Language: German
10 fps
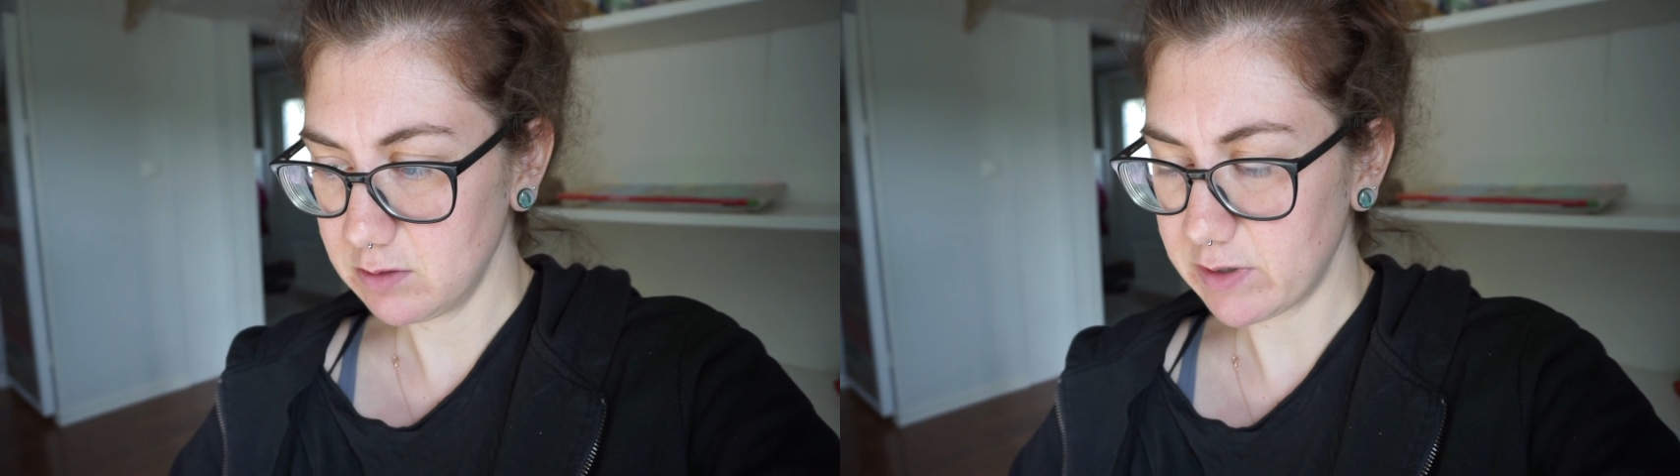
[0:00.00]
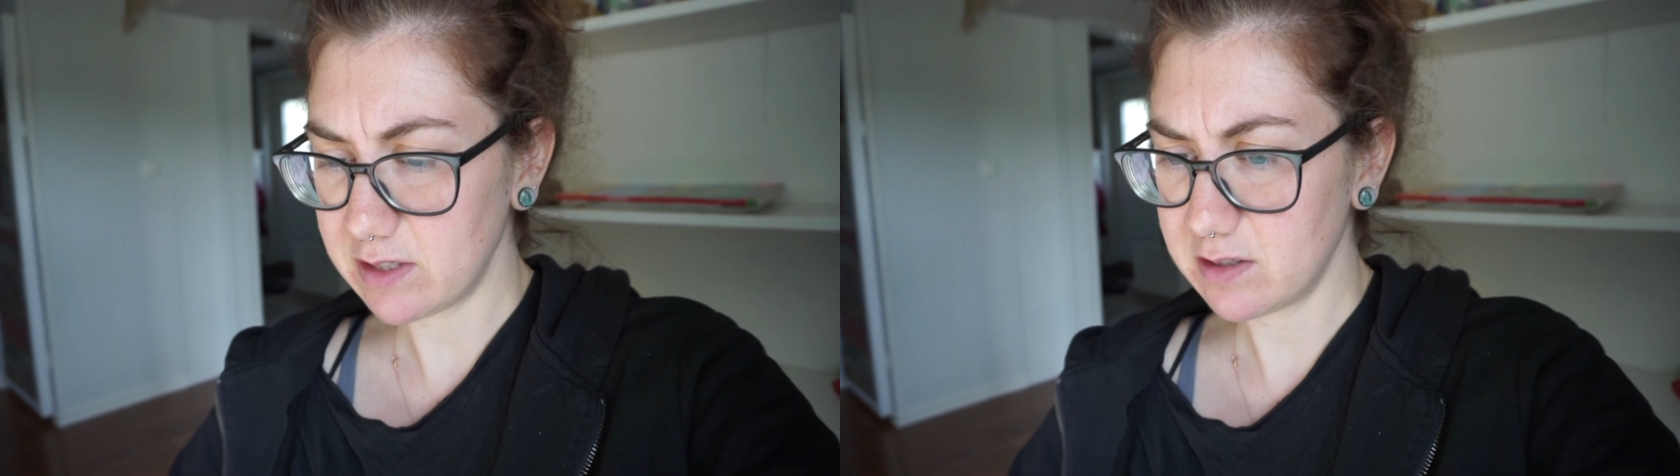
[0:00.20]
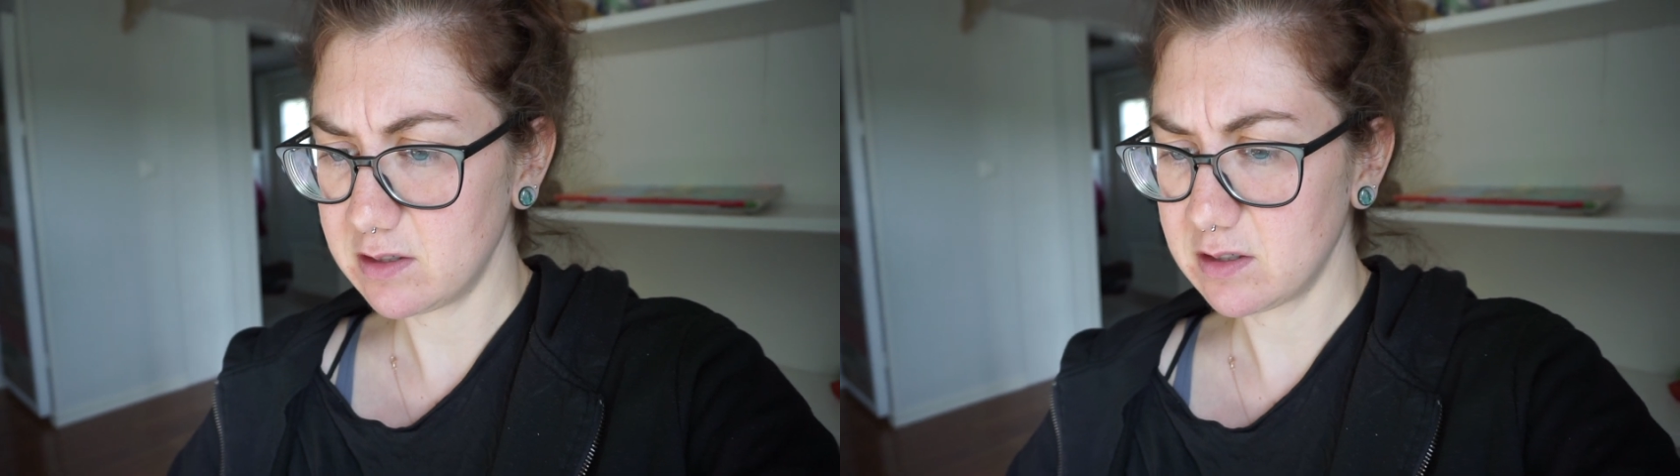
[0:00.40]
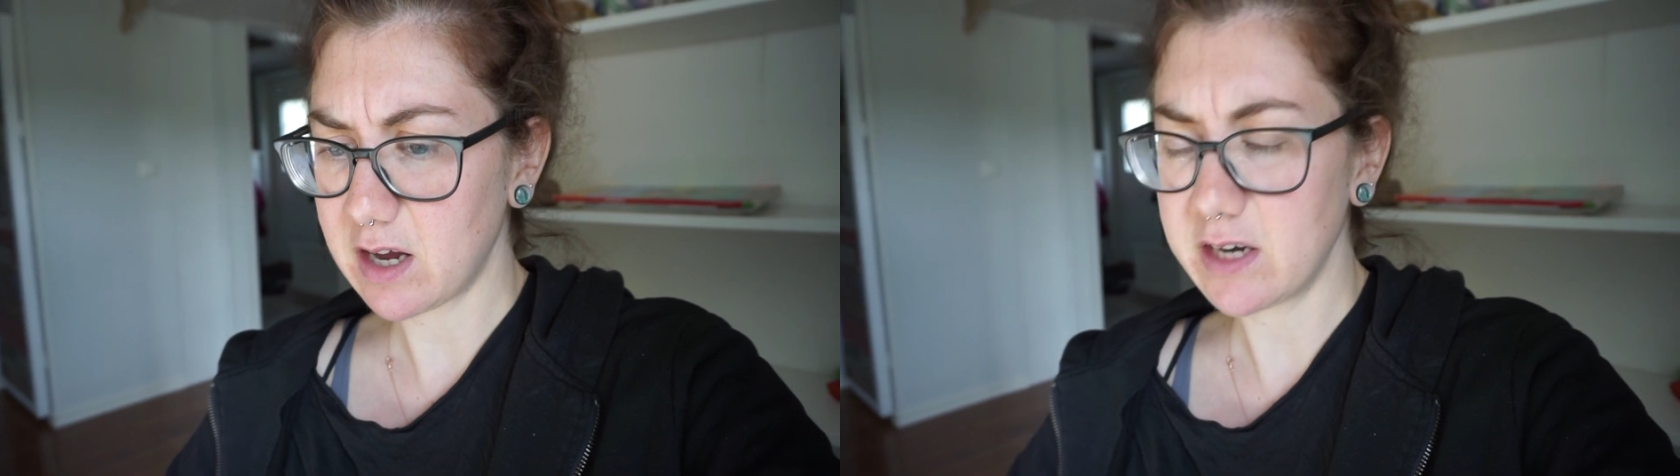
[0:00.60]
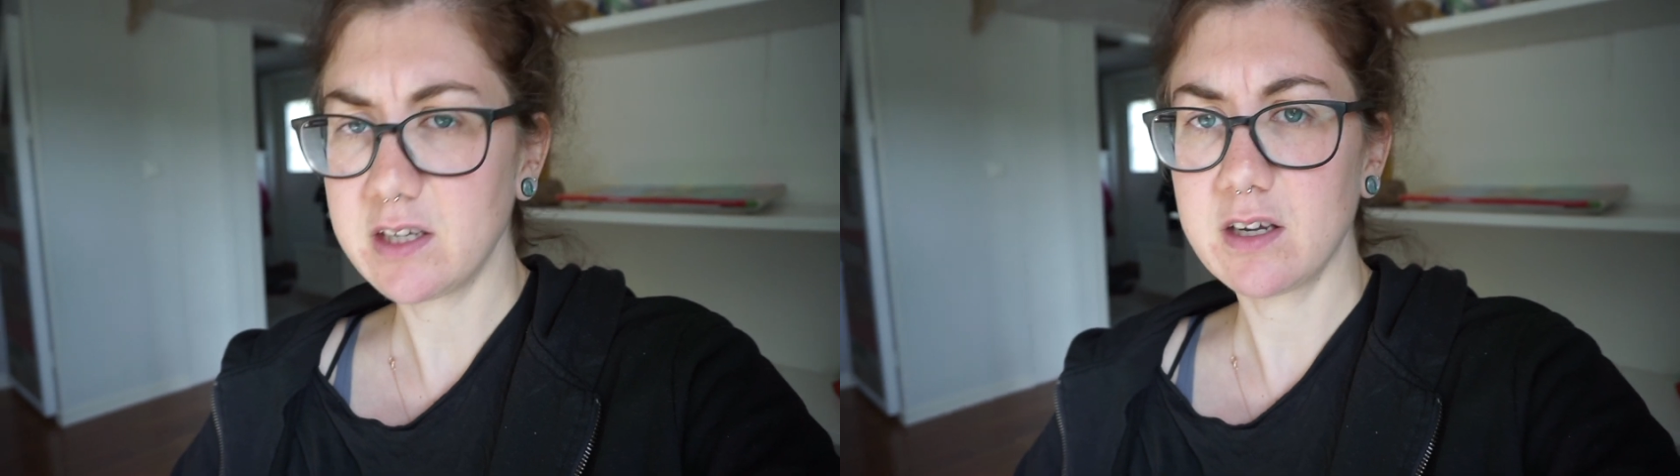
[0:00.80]
ich weiß jetzt
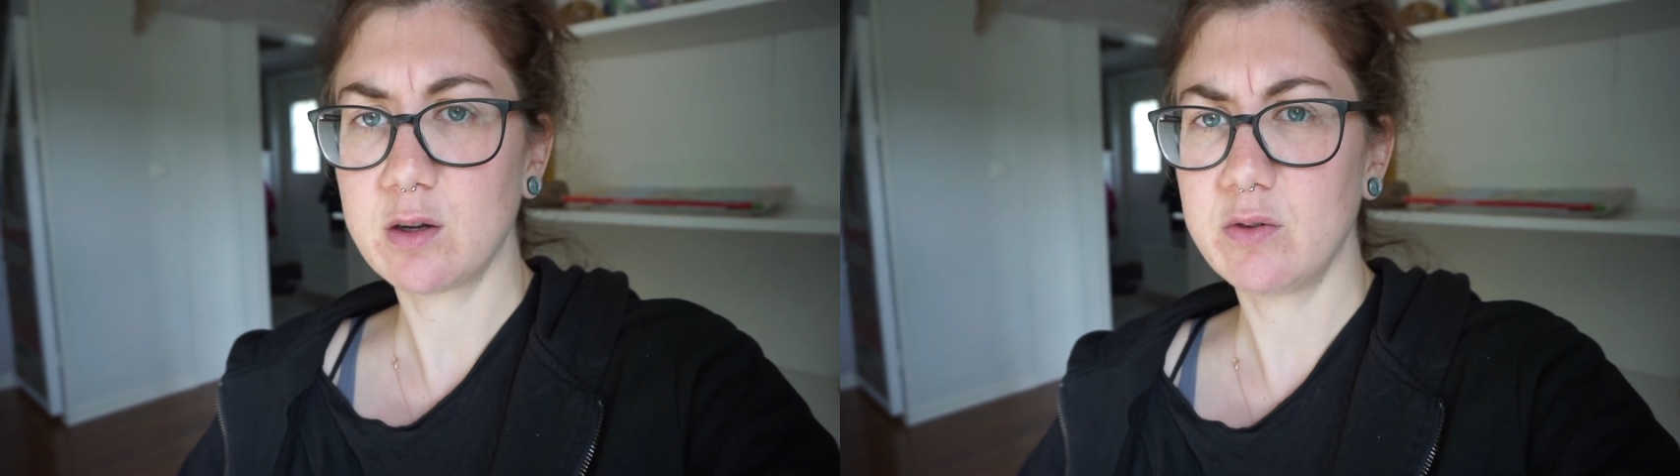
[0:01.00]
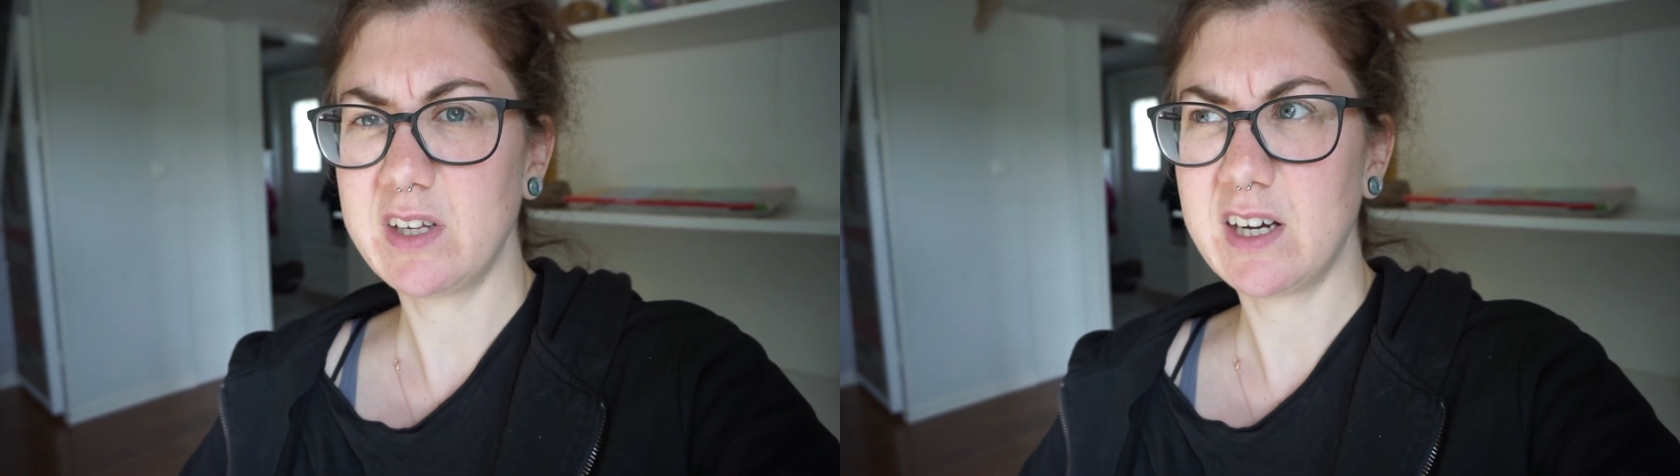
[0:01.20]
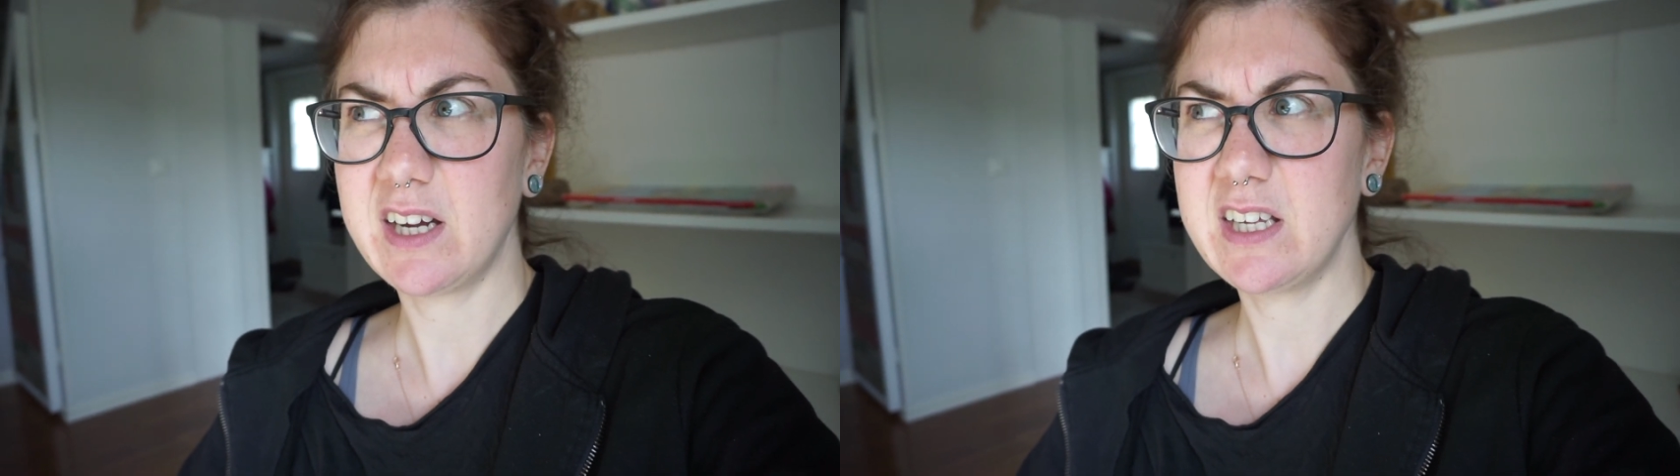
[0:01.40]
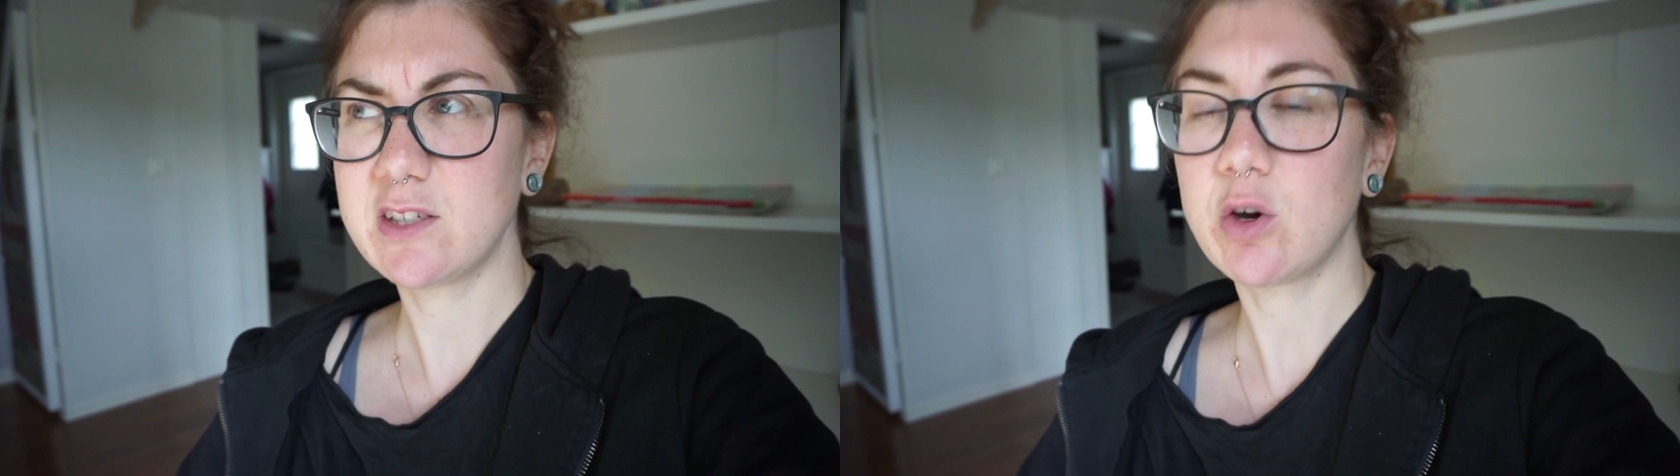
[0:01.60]
gar nicht genau, wie die heißt.